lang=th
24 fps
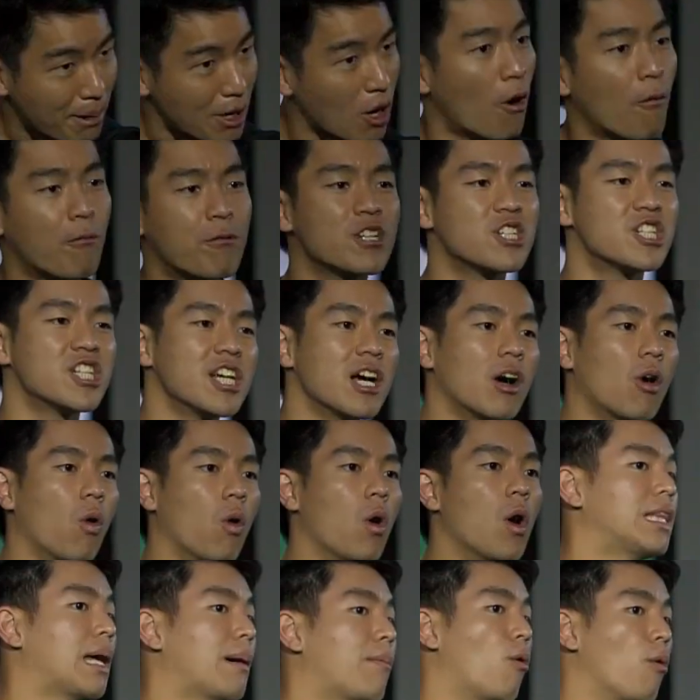งไม่ Official
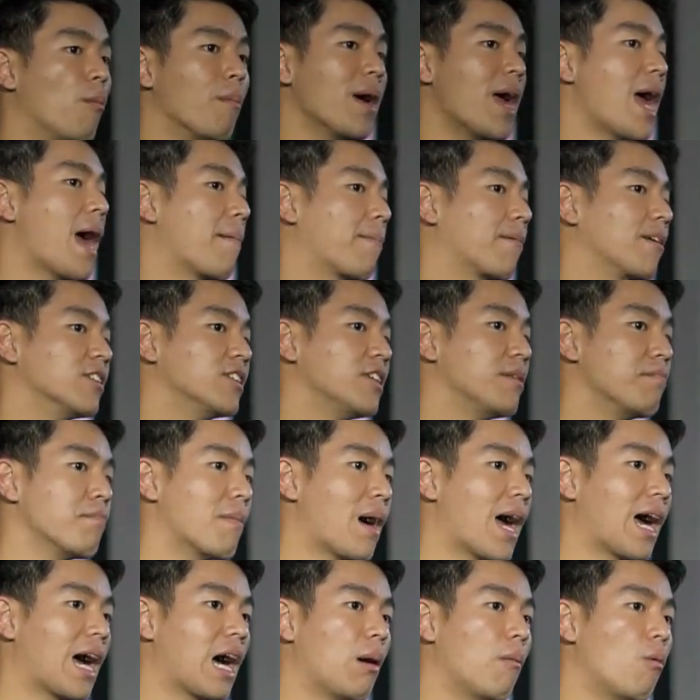แต่ผมไปแอบกระซิบ
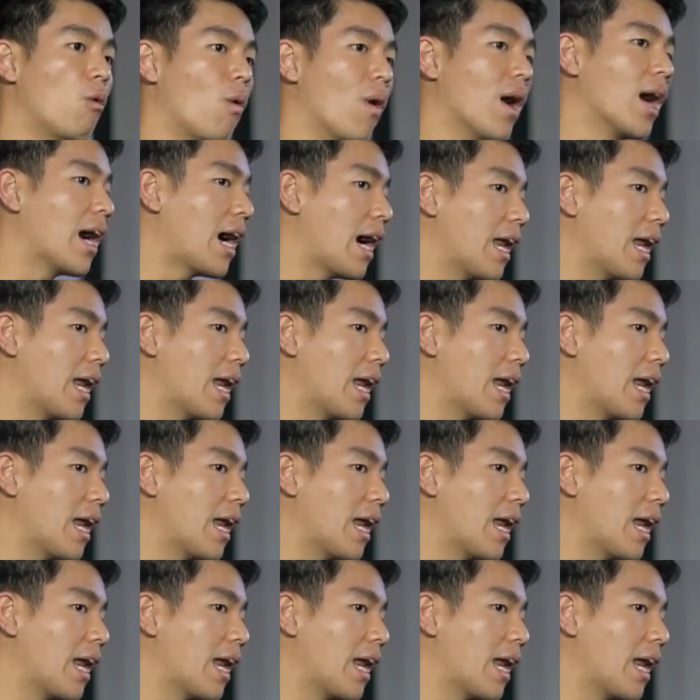มาเขาบอกว่า